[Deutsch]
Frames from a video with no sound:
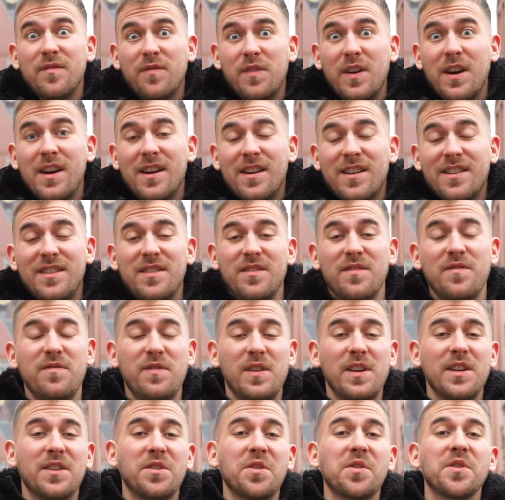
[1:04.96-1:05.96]
Frage, die
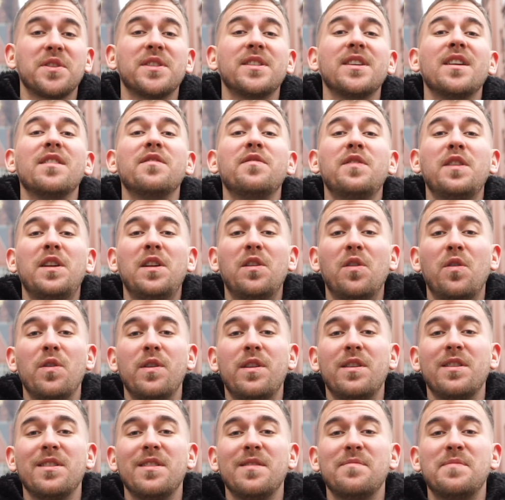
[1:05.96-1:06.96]
vielleicht auch sehr viele
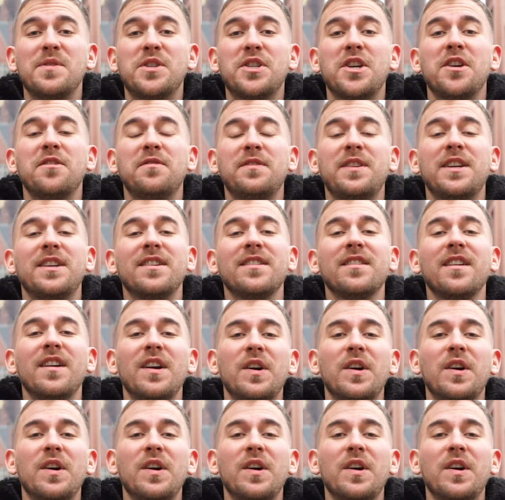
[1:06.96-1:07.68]
Leute beschäftigen.